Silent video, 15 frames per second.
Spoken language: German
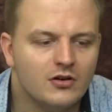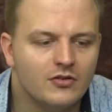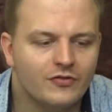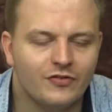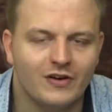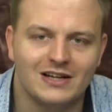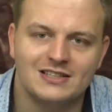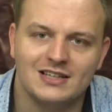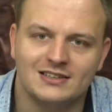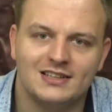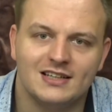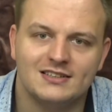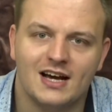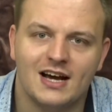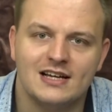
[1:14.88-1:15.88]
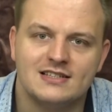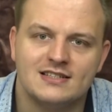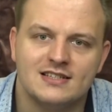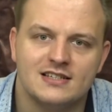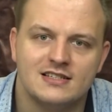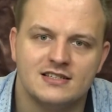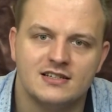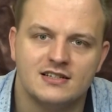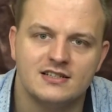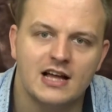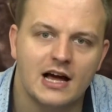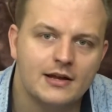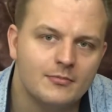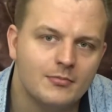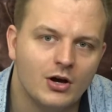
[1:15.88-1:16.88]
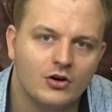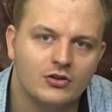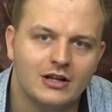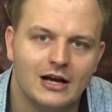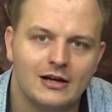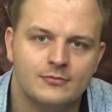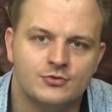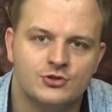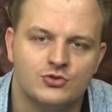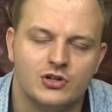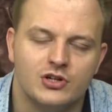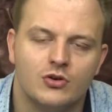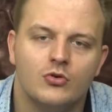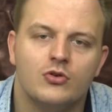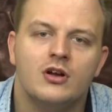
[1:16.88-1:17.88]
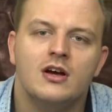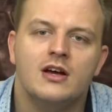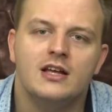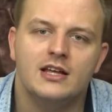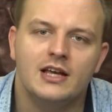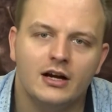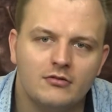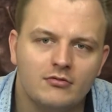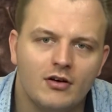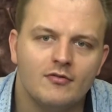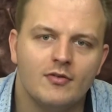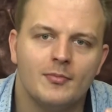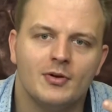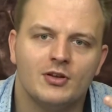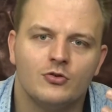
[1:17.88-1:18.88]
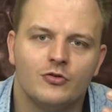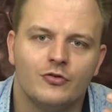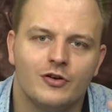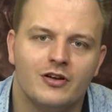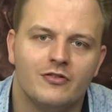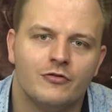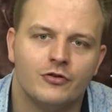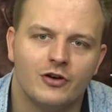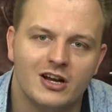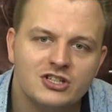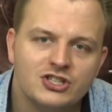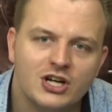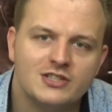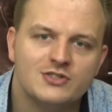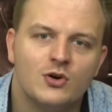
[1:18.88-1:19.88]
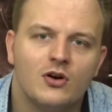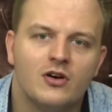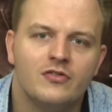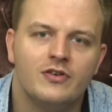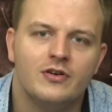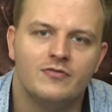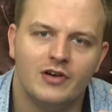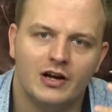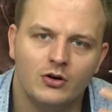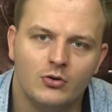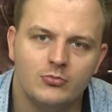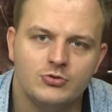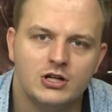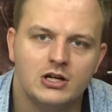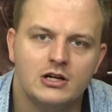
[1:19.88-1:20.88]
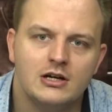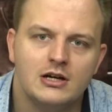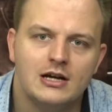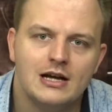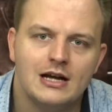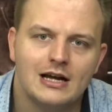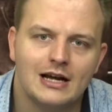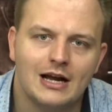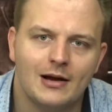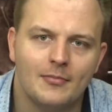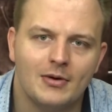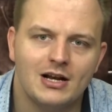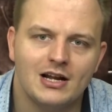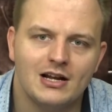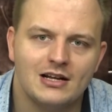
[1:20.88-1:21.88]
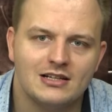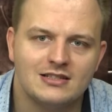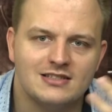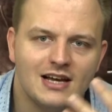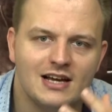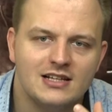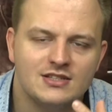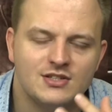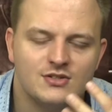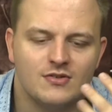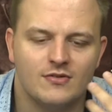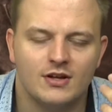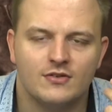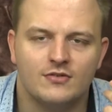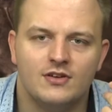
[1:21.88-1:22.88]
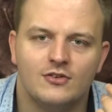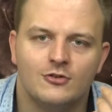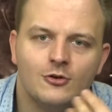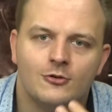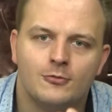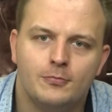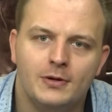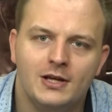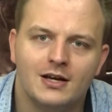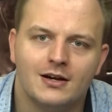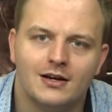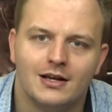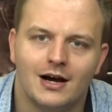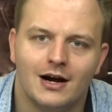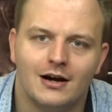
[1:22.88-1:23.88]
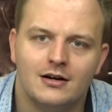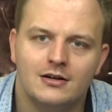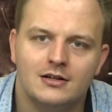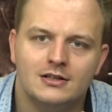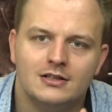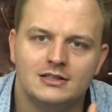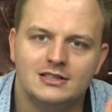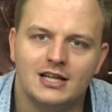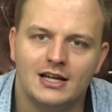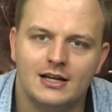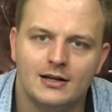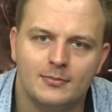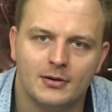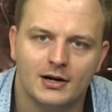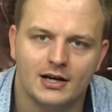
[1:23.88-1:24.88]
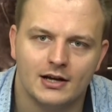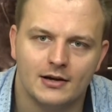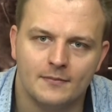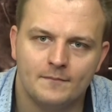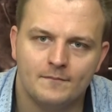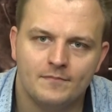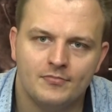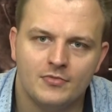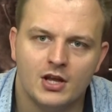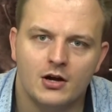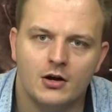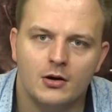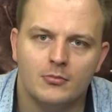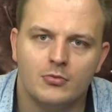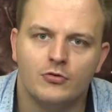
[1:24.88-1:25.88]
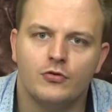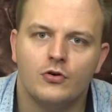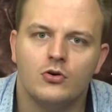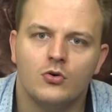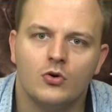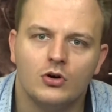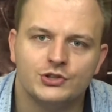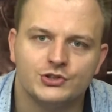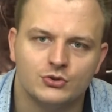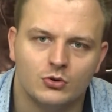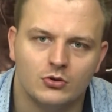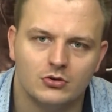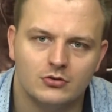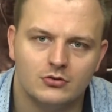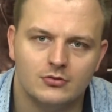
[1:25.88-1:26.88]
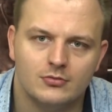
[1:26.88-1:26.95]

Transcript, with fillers: Freitag der 13., Nightmare on Elm Street. Und irgendwann, wenn man so von dem franchise horrorfilm wegkommt, kam man nach einer Zeit zu sowas wie Suspiria, Tenebre, Profondo Rosso,